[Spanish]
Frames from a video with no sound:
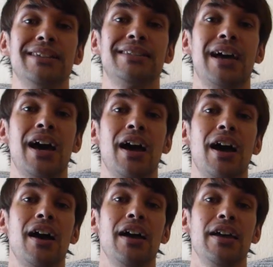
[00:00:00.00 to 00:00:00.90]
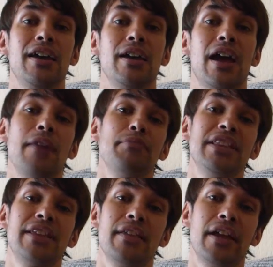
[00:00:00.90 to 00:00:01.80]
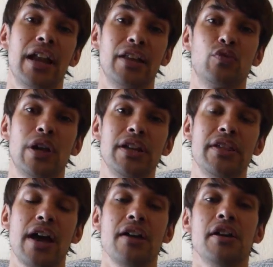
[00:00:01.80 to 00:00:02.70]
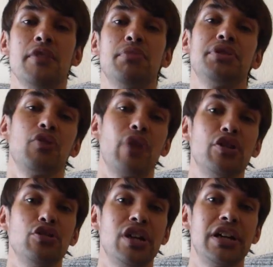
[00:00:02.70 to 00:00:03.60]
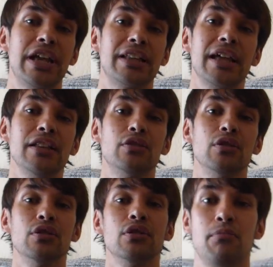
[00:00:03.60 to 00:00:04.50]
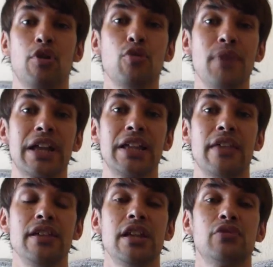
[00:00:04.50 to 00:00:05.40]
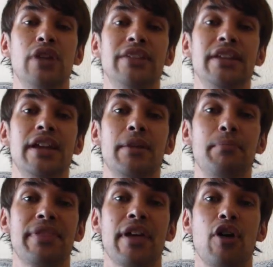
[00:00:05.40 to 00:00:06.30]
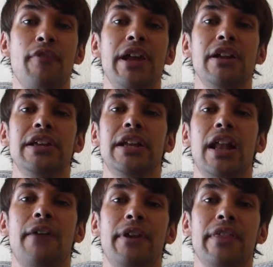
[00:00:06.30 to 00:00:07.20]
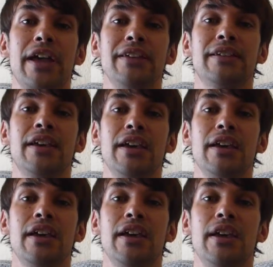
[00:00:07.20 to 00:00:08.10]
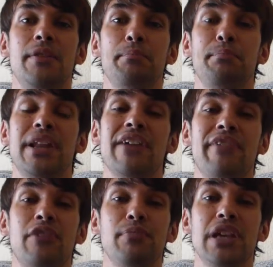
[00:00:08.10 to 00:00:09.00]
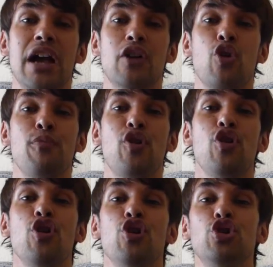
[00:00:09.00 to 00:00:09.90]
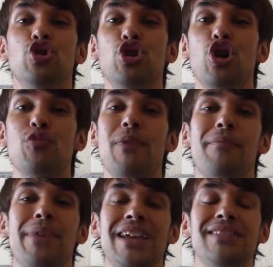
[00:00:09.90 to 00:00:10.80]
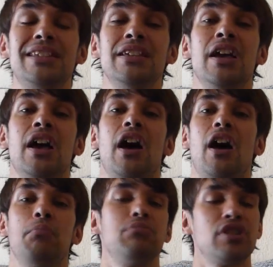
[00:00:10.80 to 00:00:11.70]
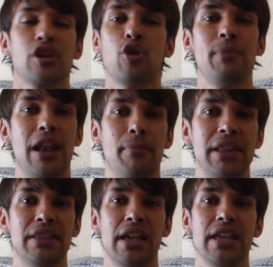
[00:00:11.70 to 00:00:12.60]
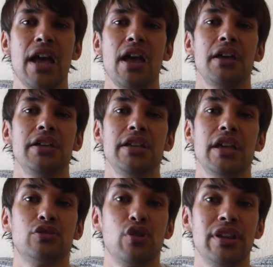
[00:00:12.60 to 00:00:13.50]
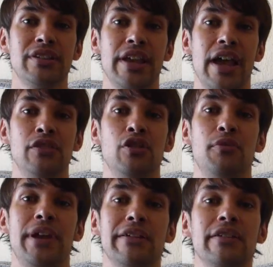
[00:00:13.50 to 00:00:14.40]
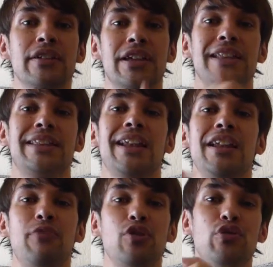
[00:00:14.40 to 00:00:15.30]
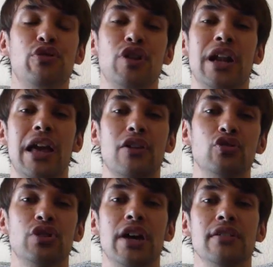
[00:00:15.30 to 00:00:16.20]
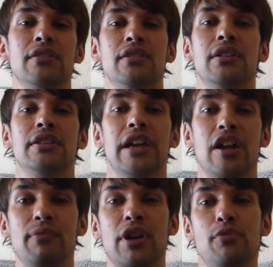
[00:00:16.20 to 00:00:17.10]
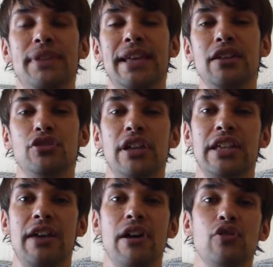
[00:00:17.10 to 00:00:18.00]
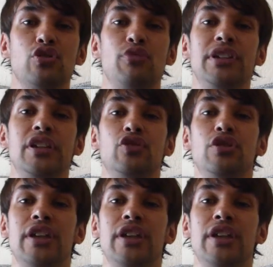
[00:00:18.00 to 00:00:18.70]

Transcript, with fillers: está eh, ambientada en la actualidad, pues igual no ría tanto. Poco más que añadir, es una serie que he empezado a ver y la verdad es que eh, ver a Farmiga como Norma Bates ah, se come la pantalla y estoy deseando ver qué tal evoluciona la cosa. Dejadme comentarios aquí abajo sobre si sois